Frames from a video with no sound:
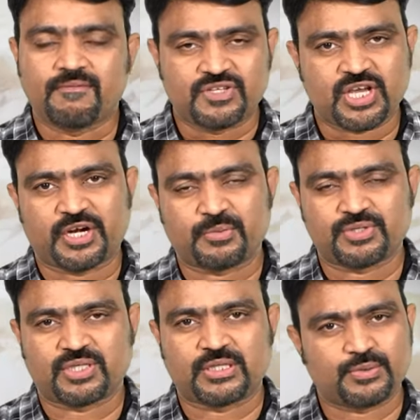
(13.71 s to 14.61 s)
విచారణకు
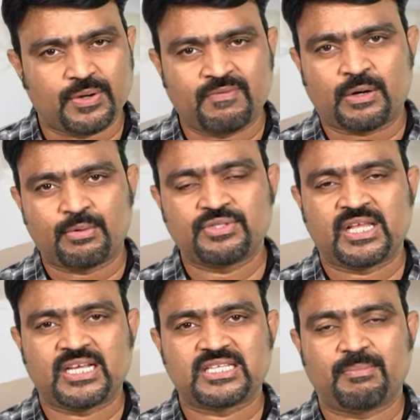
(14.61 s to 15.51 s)
వచ్చింది సోమవారం రోజు
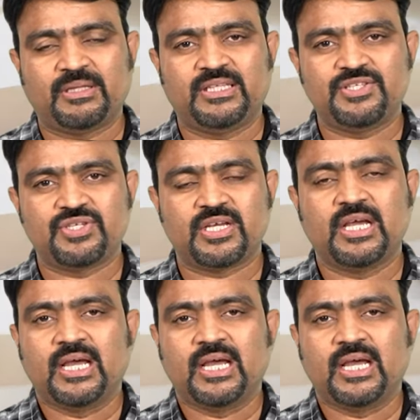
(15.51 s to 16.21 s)
దీనికి సంబంధించి